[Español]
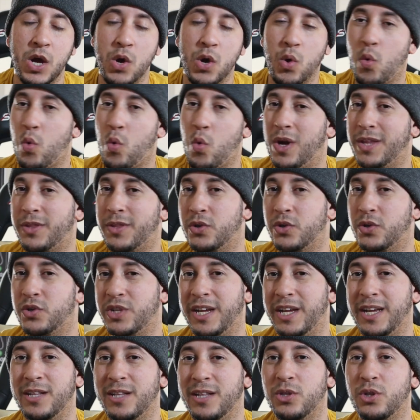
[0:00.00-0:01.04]

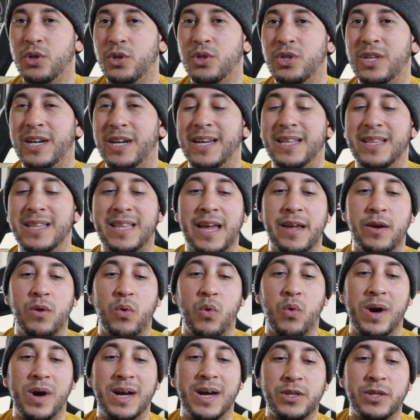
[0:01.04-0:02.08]

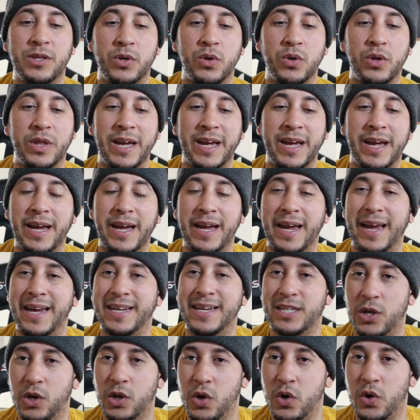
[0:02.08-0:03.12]
434 de
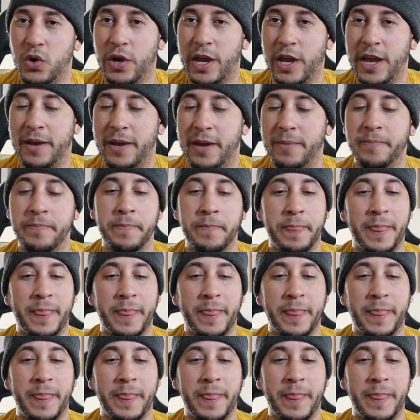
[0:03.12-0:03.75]
slogan